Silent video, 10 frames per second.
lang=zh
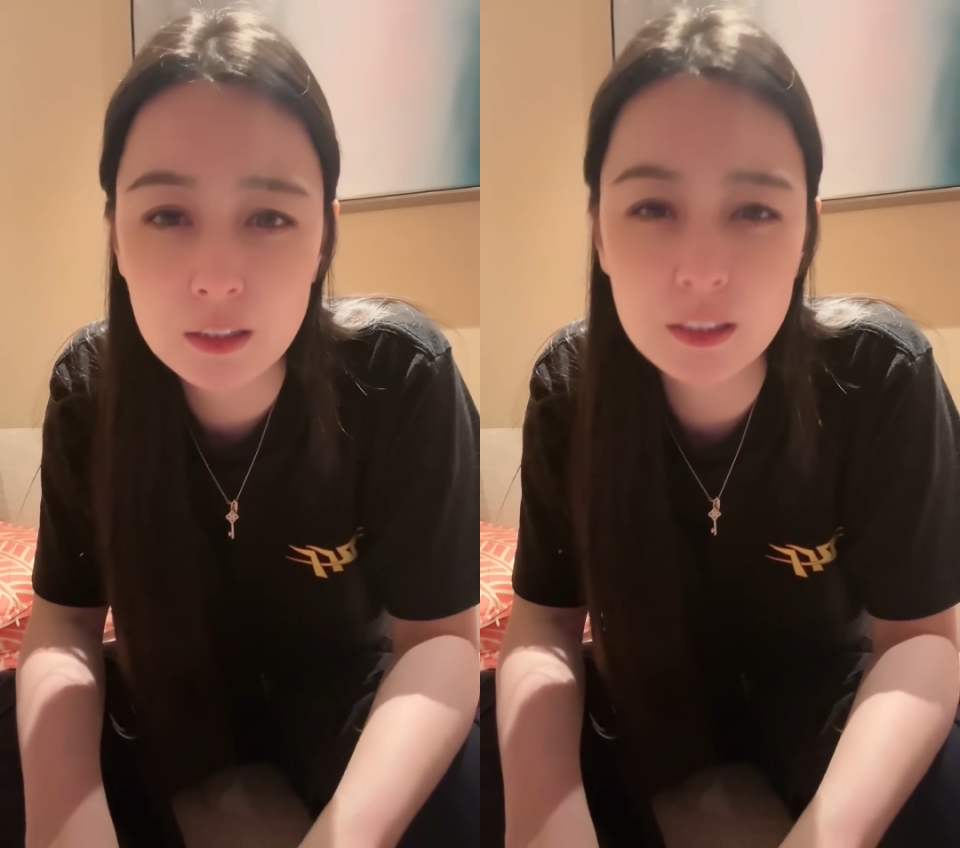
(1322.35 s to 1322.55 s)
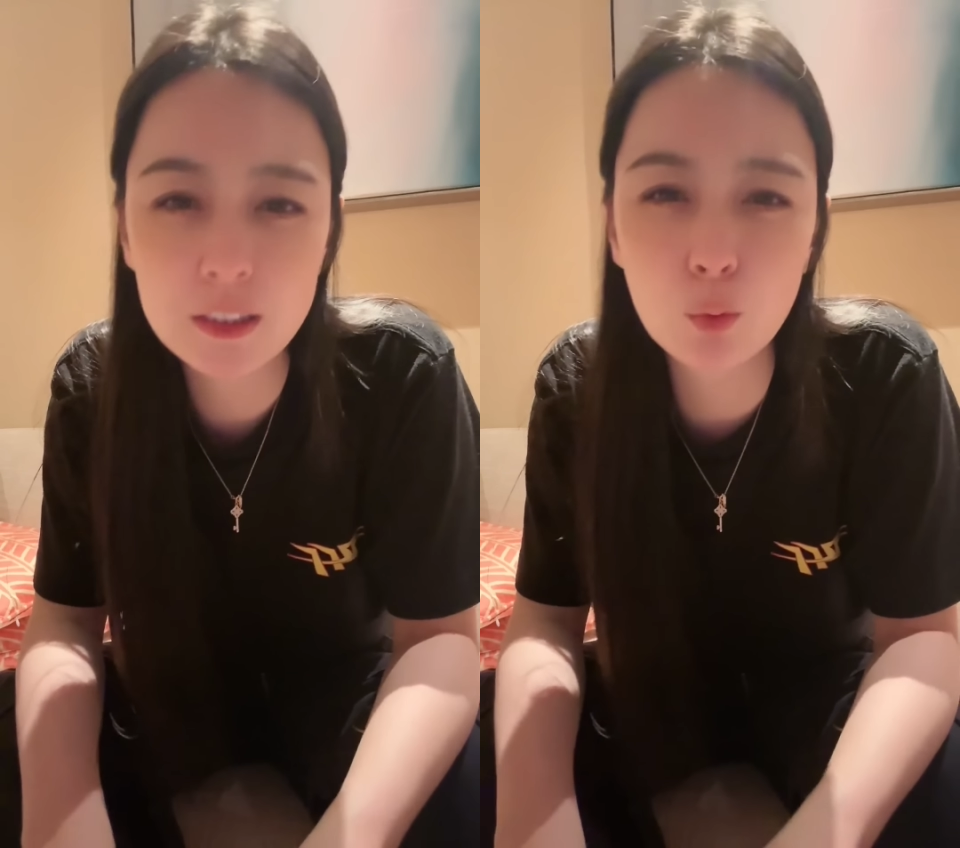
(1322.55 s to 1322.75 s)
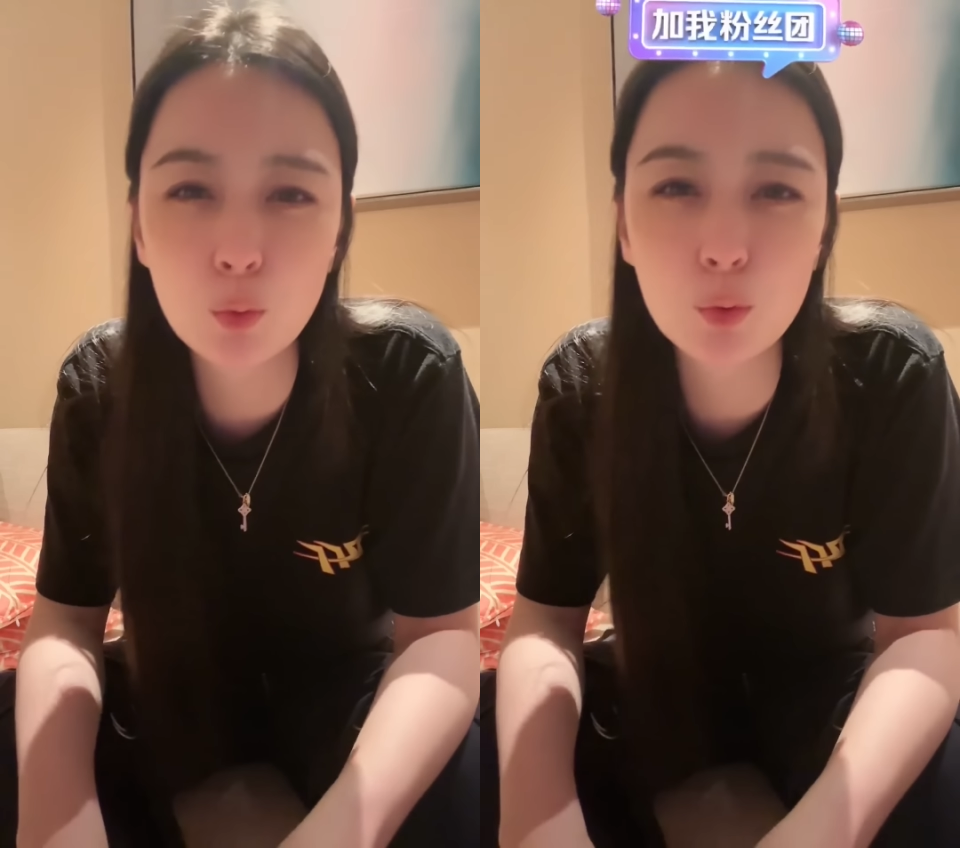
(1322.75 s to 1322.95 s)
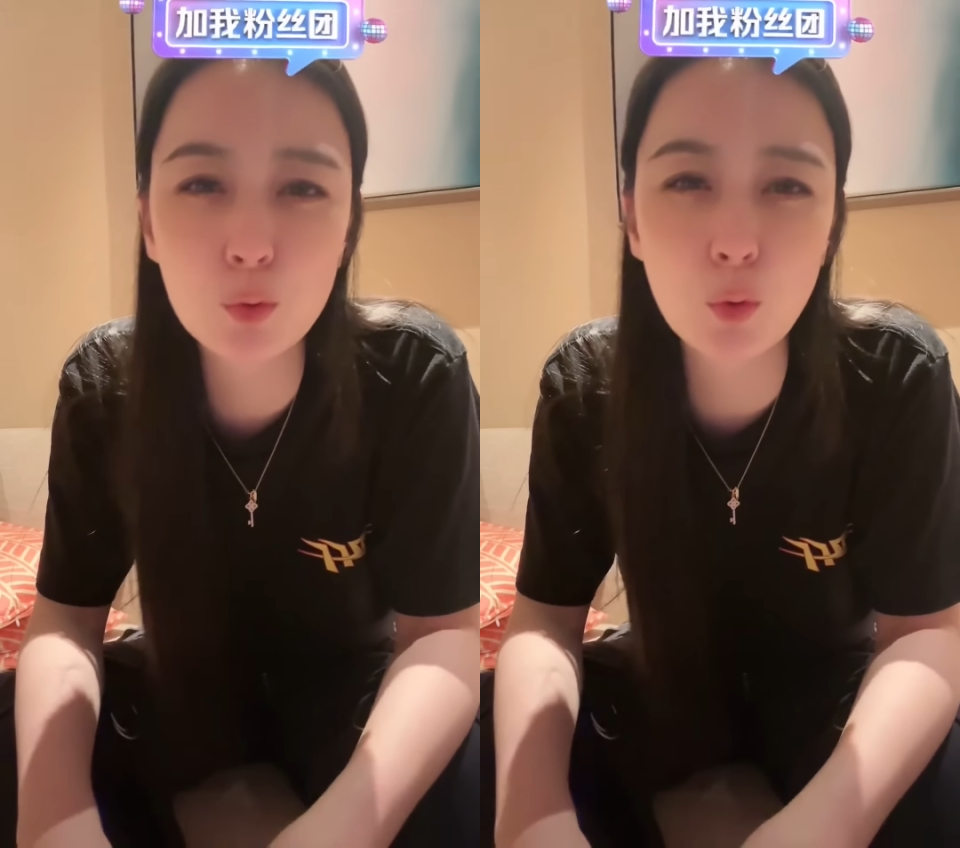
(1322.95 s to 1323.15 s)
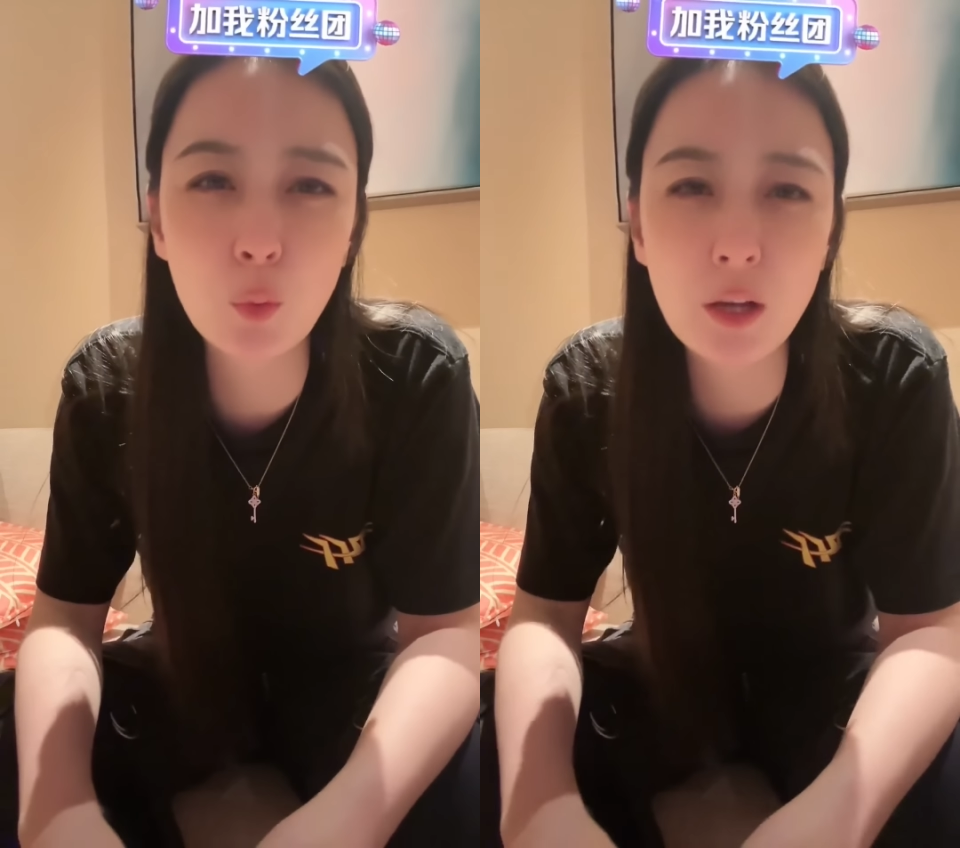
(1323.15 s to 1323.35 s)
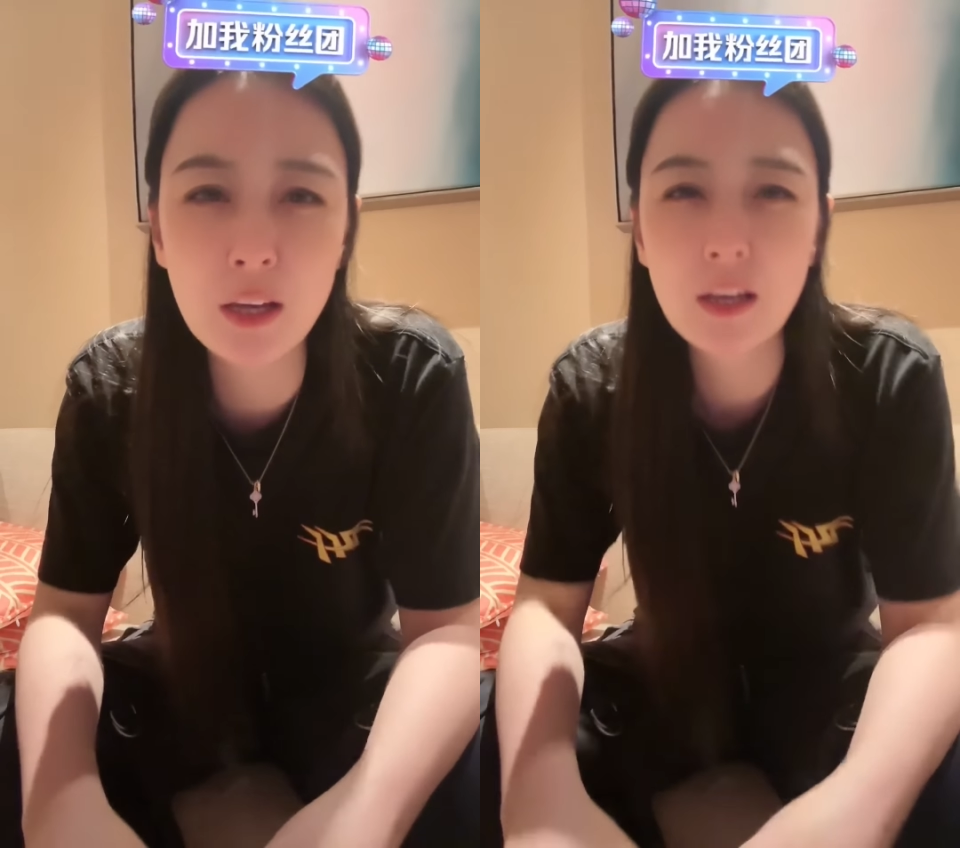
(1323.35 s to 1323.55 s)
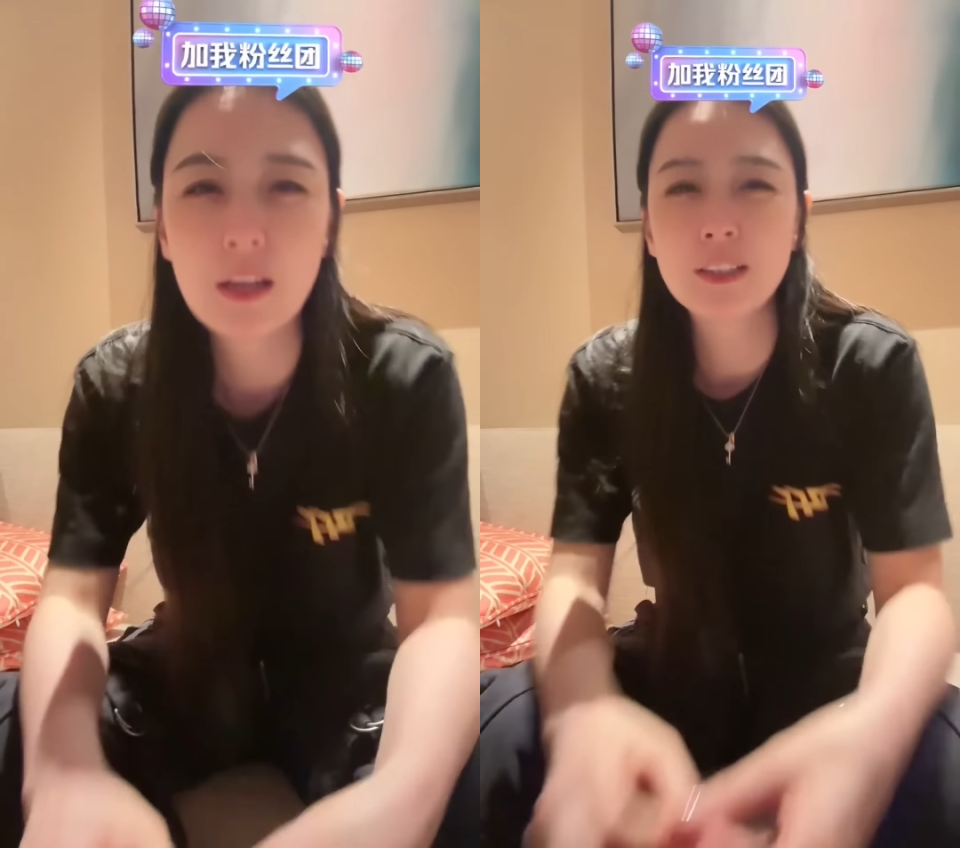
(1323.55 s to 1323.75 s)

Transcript: 谢谢无所谓，